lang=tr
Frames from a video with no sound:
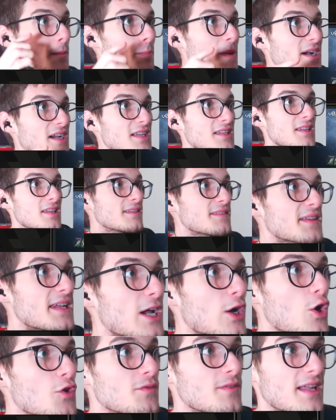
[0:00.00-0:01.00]
Bakın
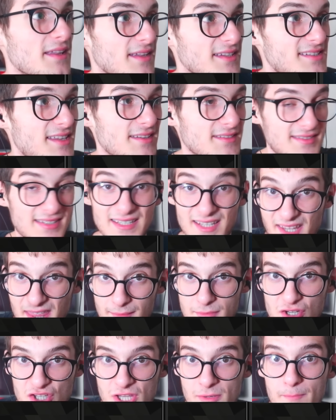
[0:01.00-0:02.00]
Dragon ne, ne, ne
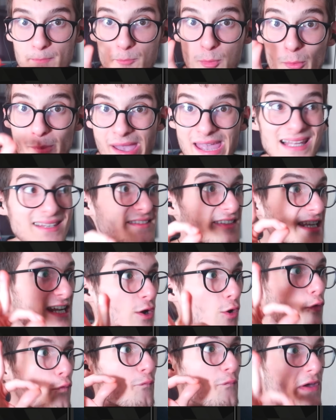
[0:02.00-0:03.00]
demiştim? Bu mail
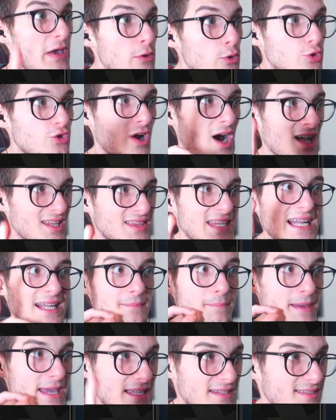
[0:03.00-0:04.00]
Dragon V3 adlı
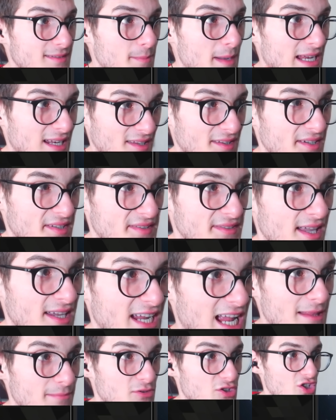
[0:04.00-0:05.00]
mail, mail adresinden
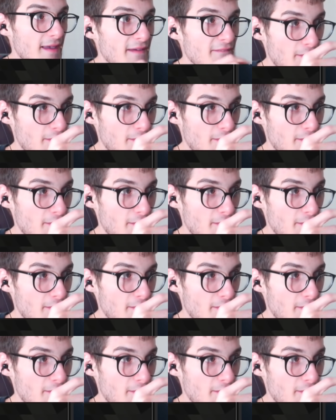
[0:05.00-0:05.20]
gelmiş.